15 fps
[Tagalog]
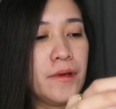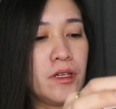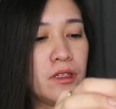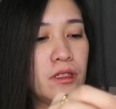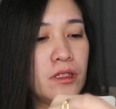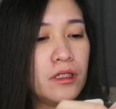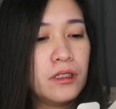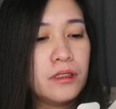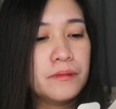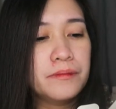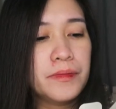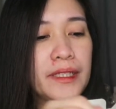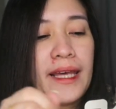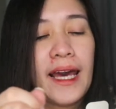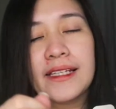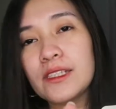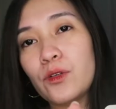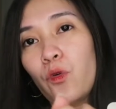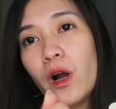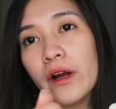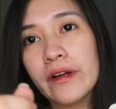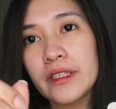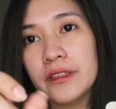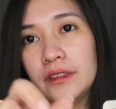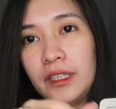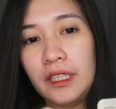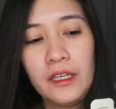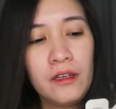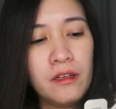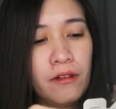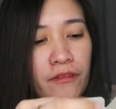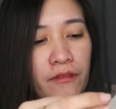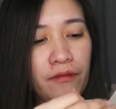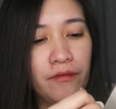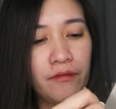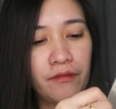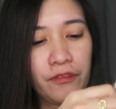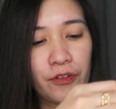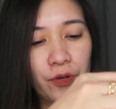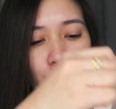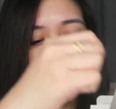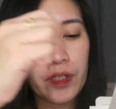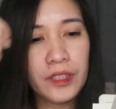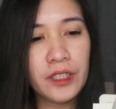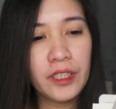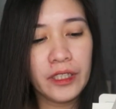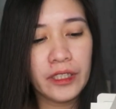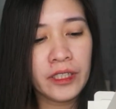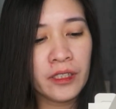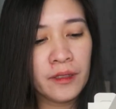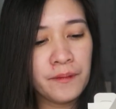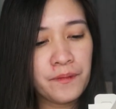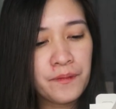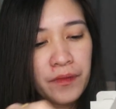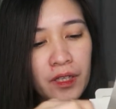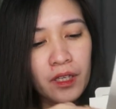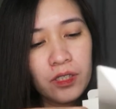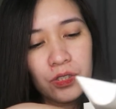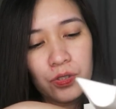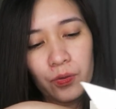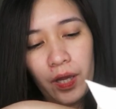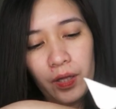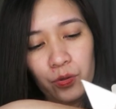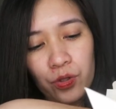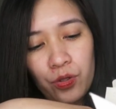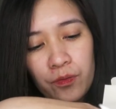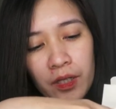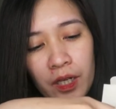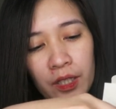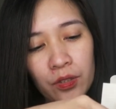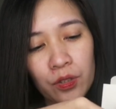um, it has a warranty for one year. So, ito yung mga